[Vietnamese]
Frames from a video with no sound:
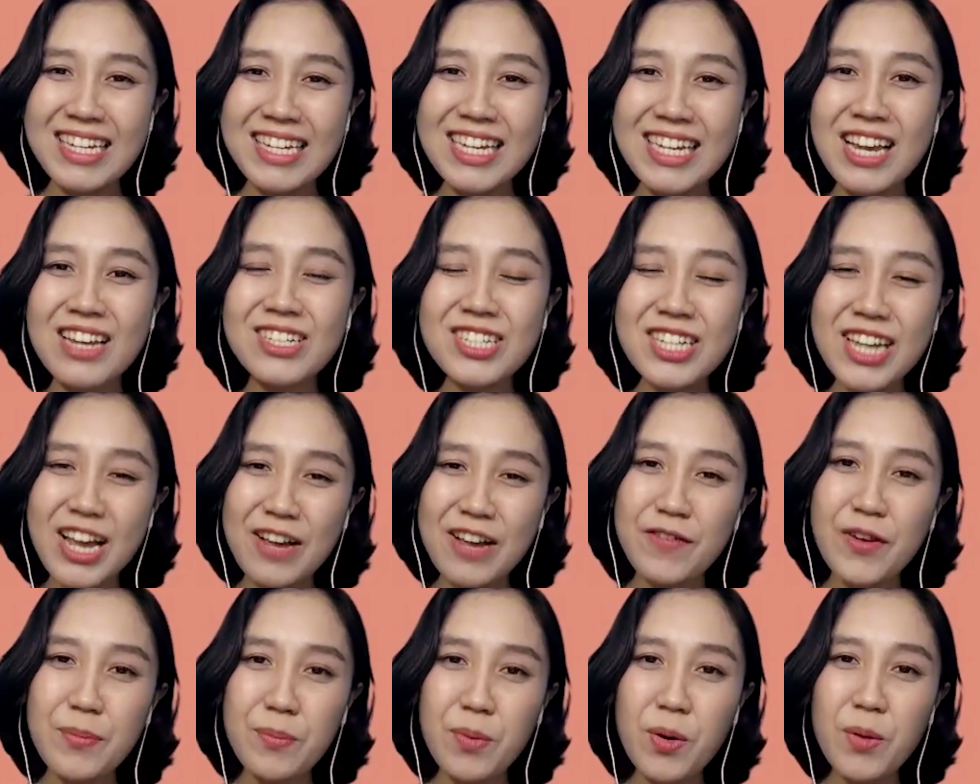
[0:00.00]
trên
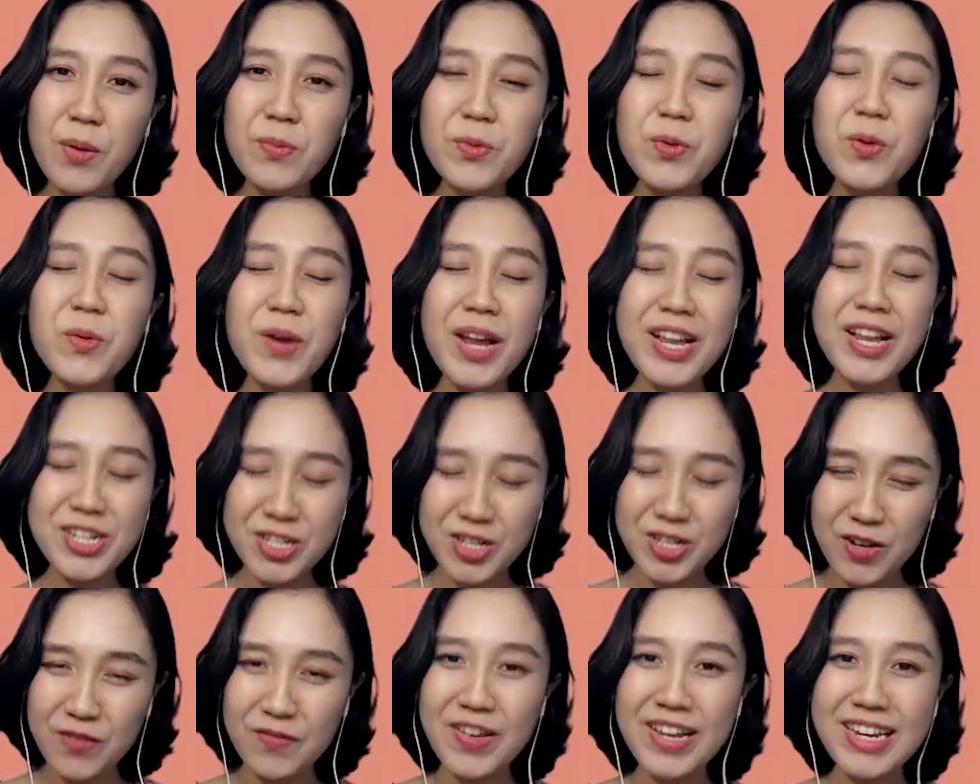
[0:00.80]
trang Facebook
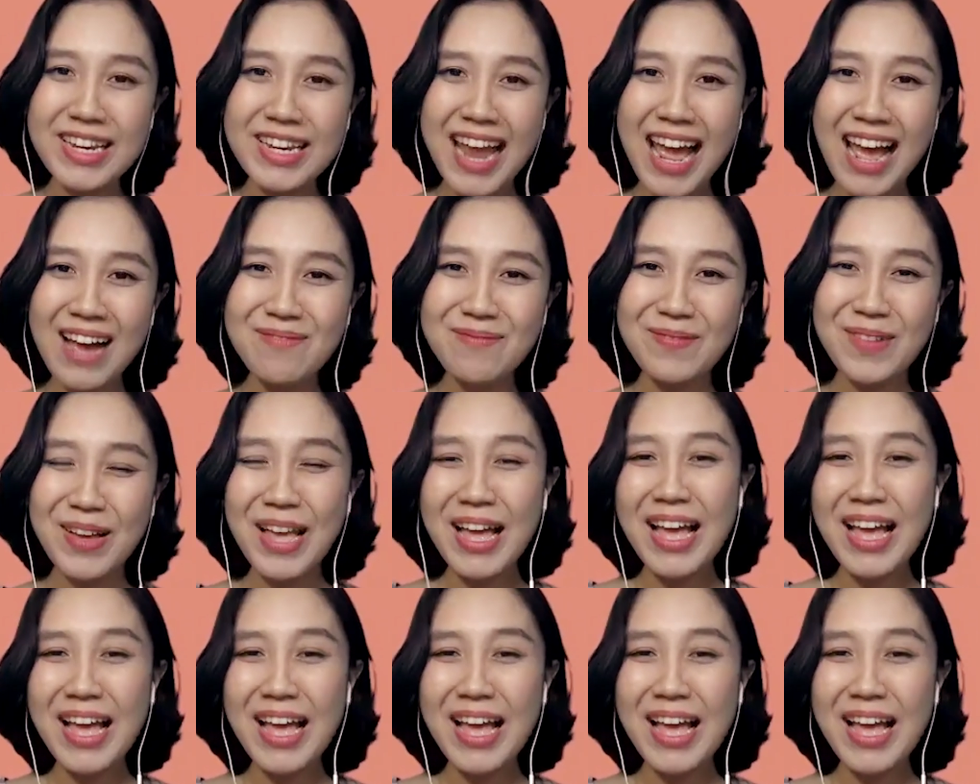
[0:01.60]
Prudential Việt Nam.